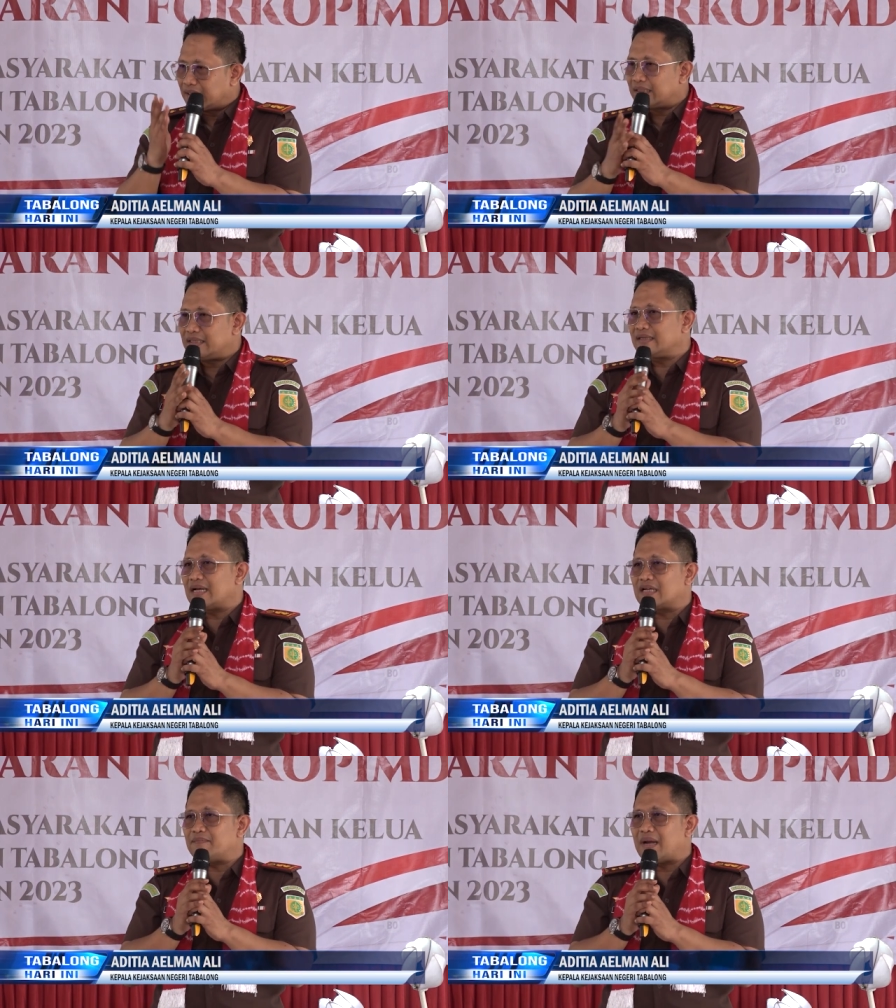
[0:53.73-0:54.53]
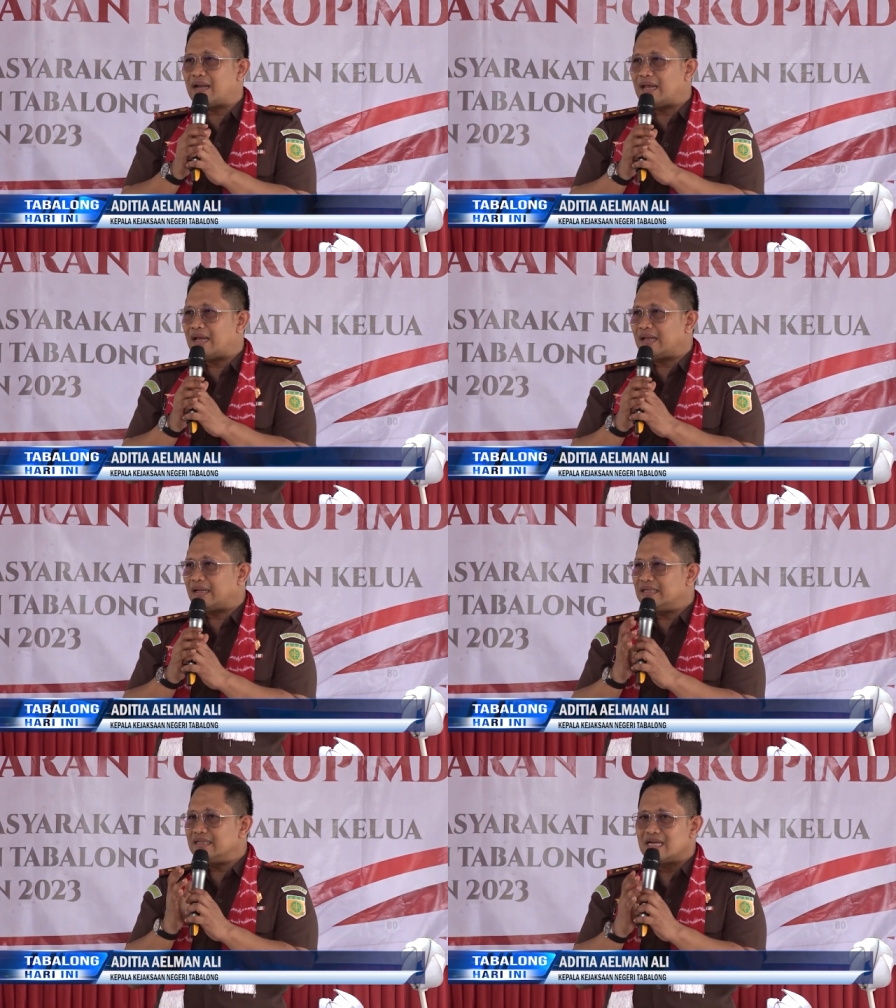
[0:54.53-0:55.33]
uh, tingkat
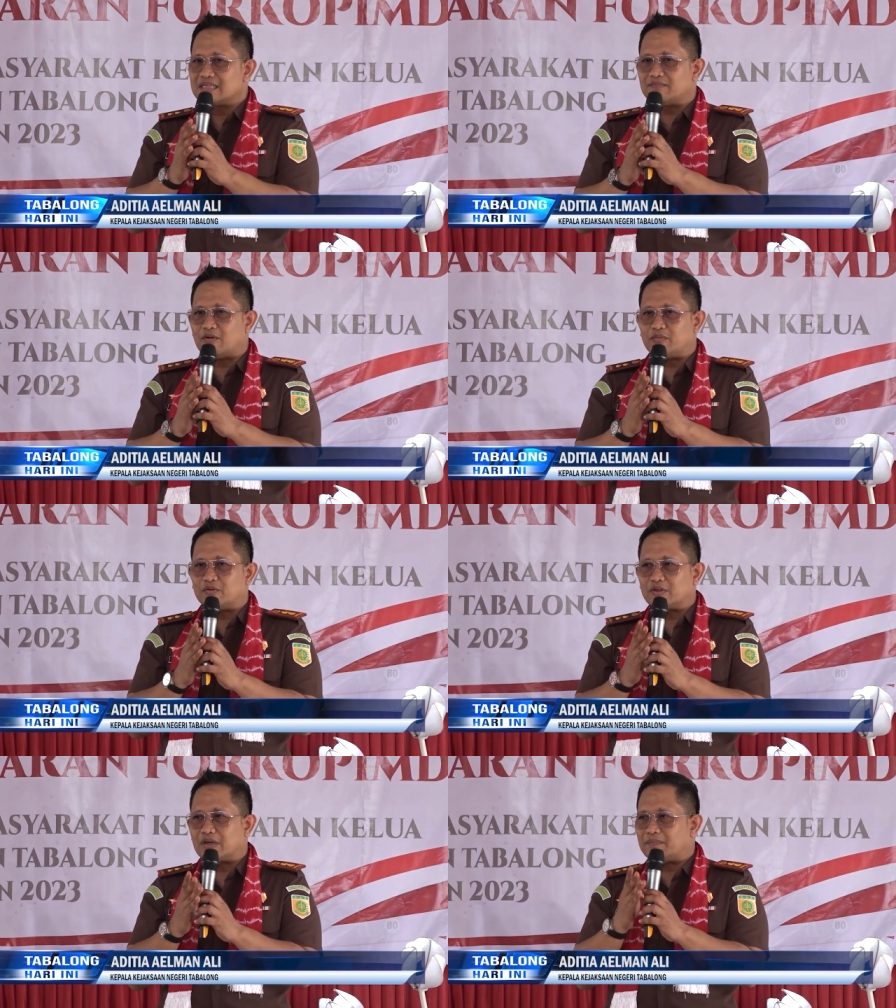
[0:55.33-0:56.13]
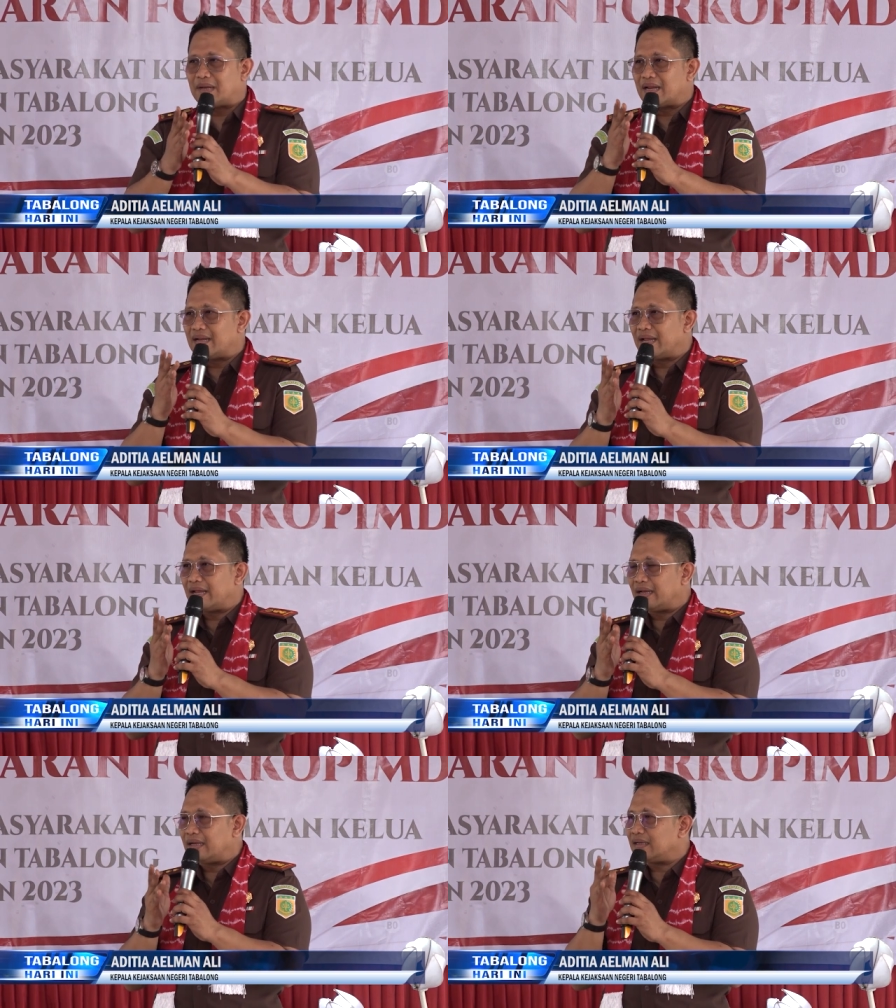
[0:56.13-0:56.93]
kepala dinas maupun kepala
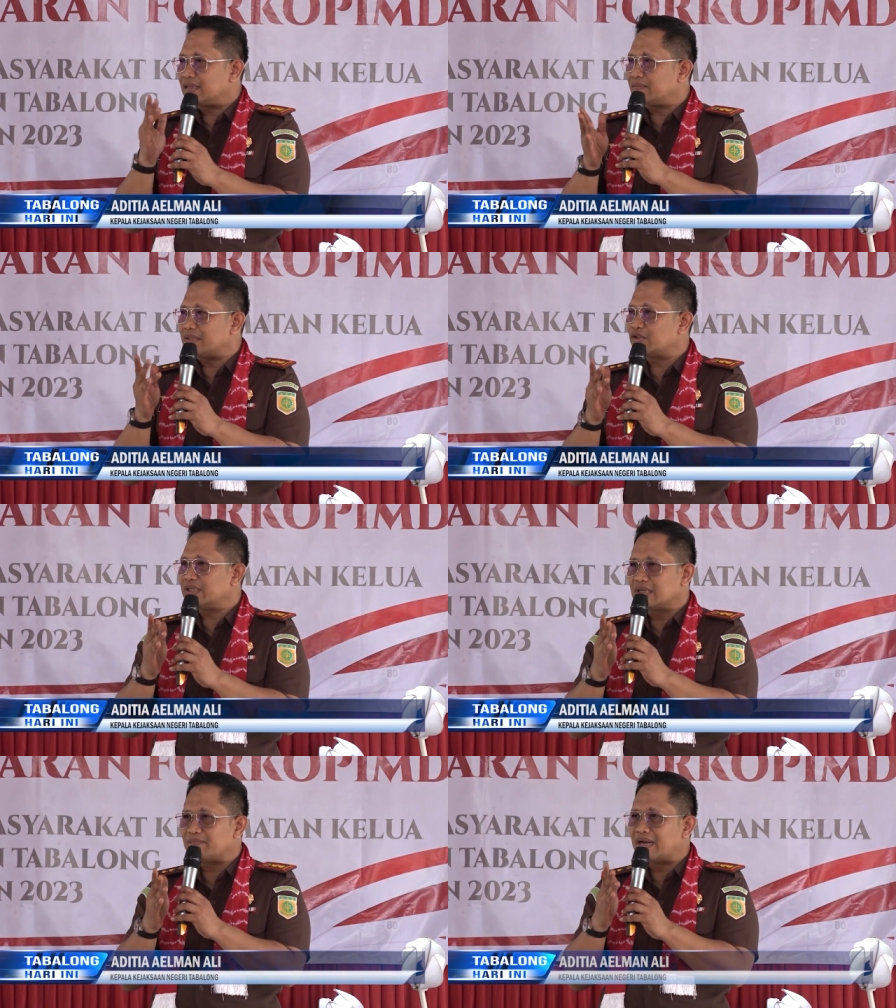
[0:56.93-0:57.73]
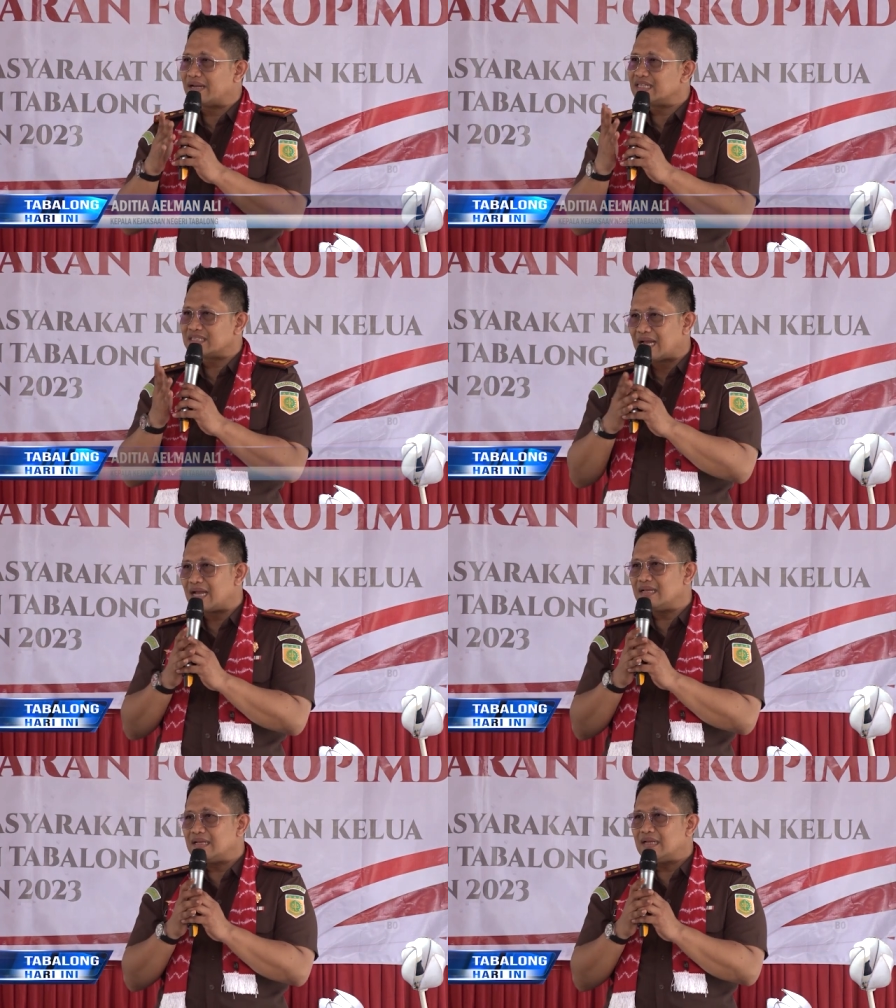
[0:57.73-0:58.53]
daerah eh, uh, sorry, kepala
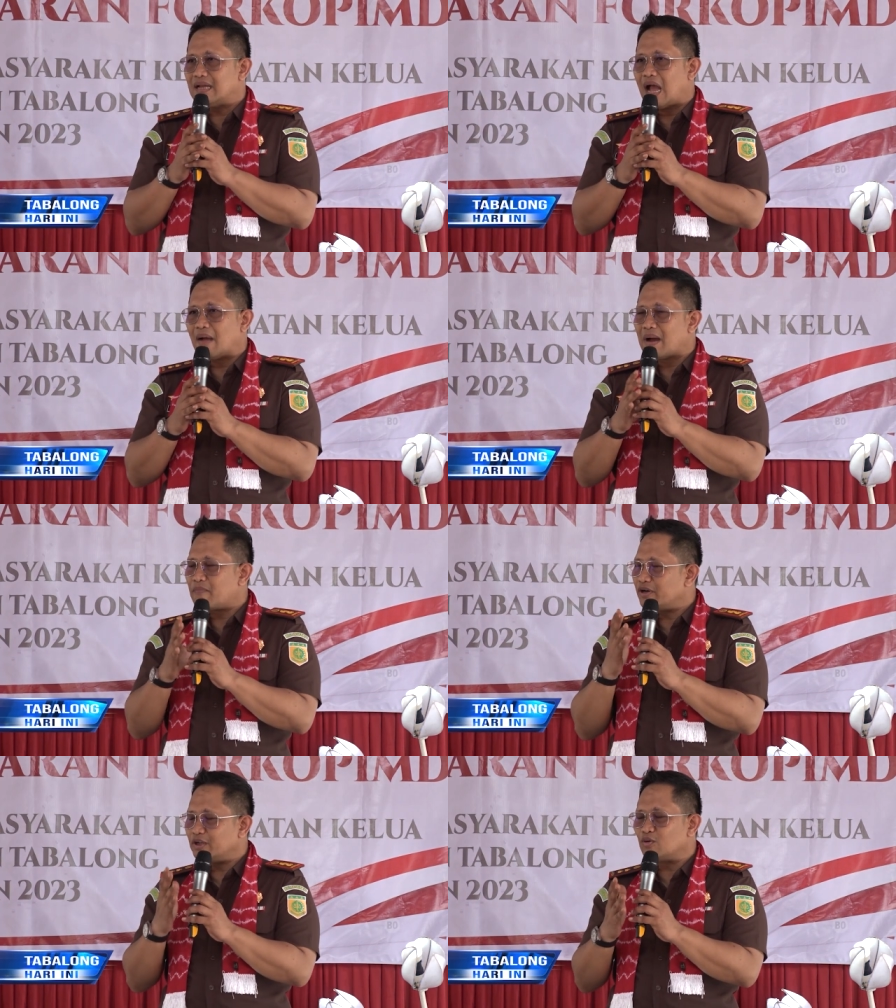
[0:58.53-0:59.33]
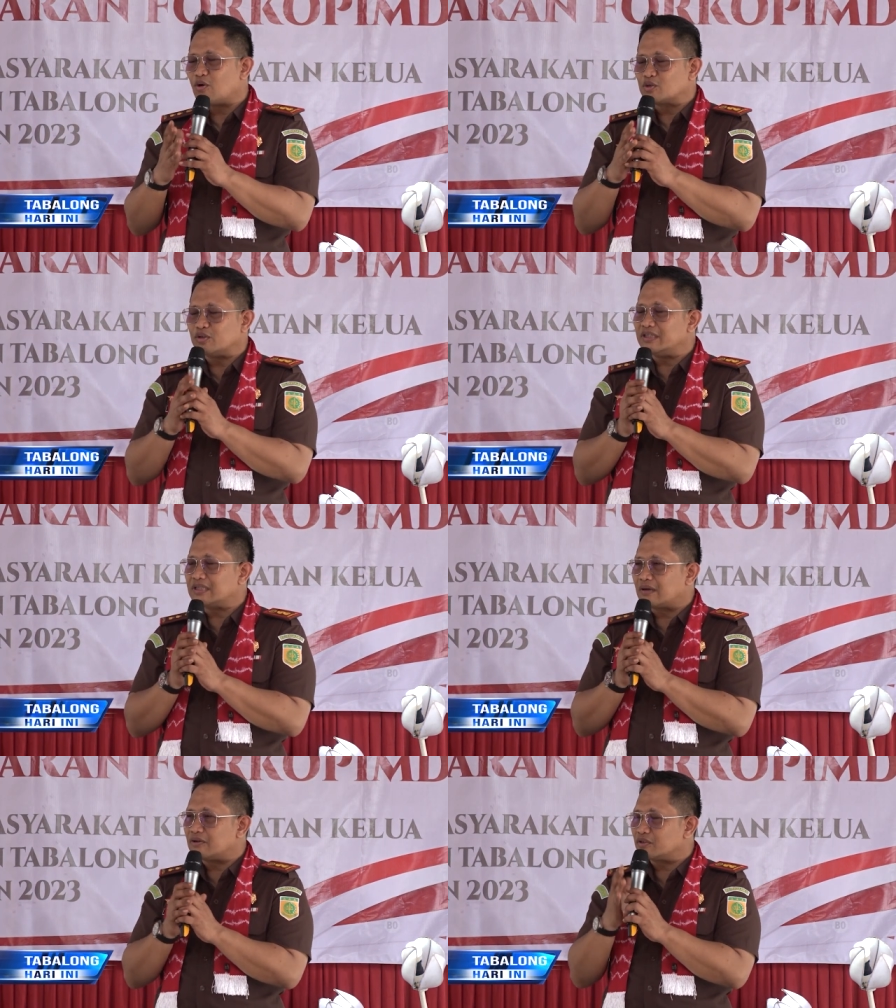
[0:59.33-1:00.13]
desa apapun itu
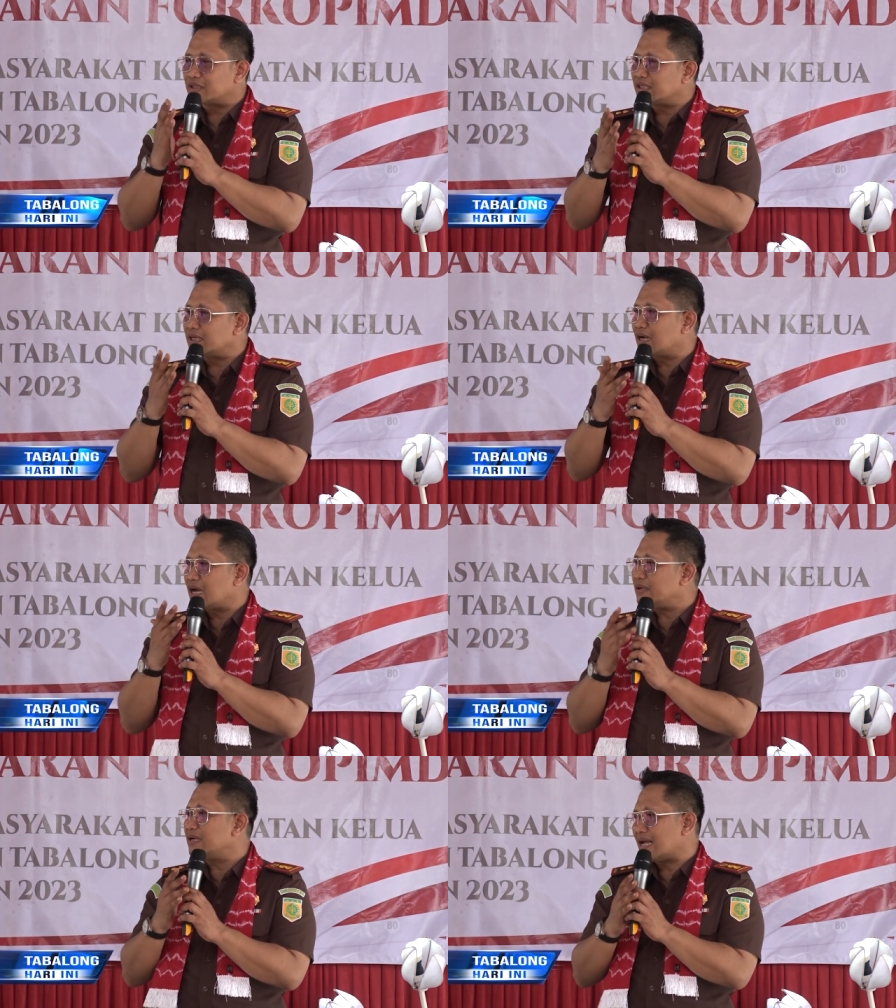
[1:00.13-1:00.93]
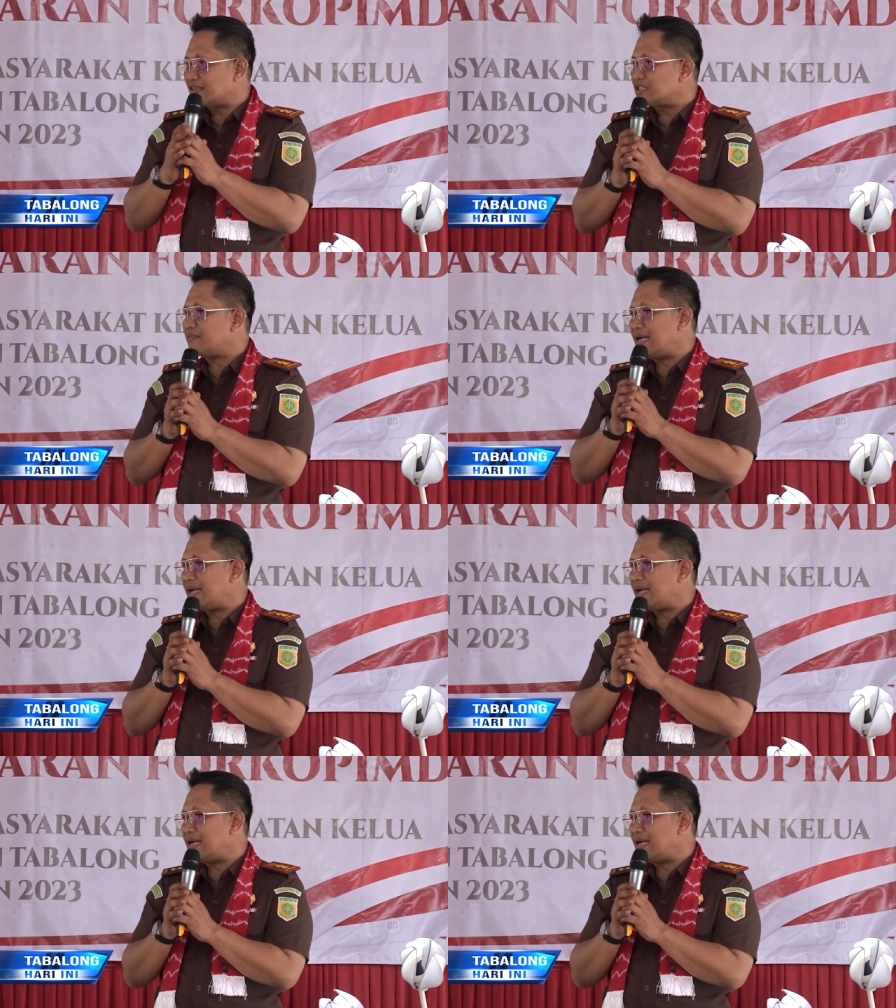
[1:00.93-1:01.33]
konsultasi konsultasikan ke kami gratis